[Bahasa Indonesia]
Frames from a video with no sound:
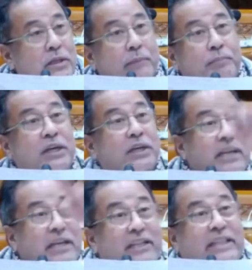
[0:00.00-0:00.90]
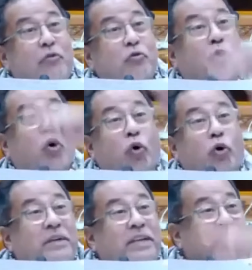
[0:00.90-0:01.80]
Tapi kita ingin tahu
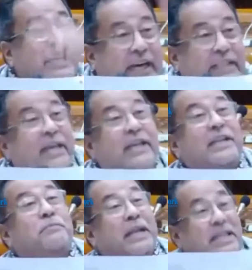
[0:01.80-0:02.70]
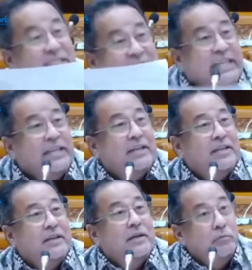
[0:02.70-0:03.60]
whole pendidikannya ada di mana sih?
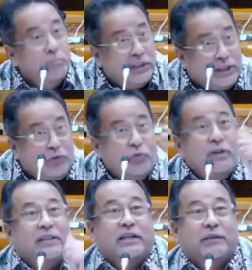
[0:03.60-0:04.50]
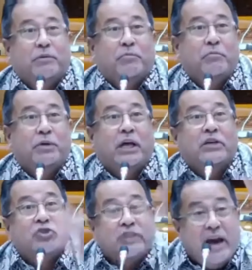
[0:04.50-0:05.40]
Betul yang tadi Bapak
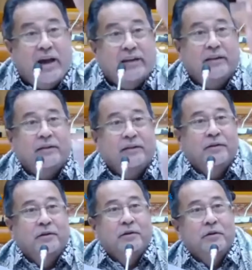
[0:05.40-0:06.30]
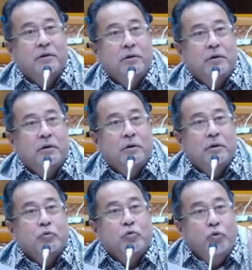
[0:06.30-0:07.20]
bilang, stand
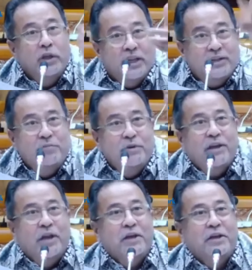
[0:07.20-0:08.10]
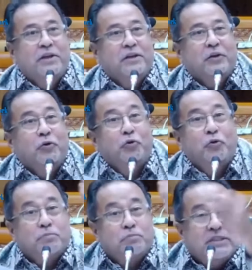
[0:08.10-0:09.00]
kuliah dibiayai,
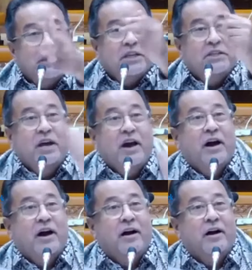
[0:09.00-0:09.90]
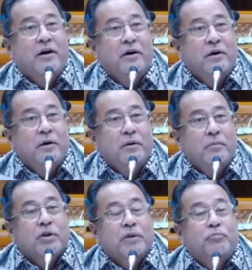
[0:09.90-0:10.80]
lulus pasti kerja,
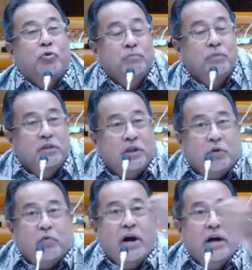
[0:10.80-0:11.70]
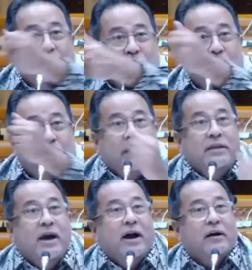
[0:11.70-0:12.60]
berebut menteri keuangan atau
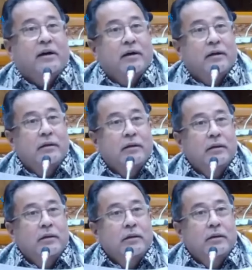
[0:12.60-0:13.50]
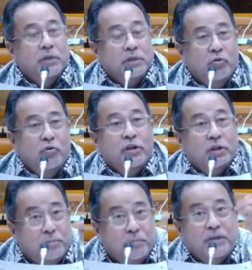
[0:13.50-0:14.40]
dipajak. Betul
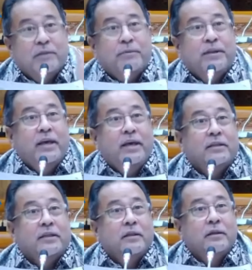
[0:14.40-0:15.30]
eh, eh, STPDN.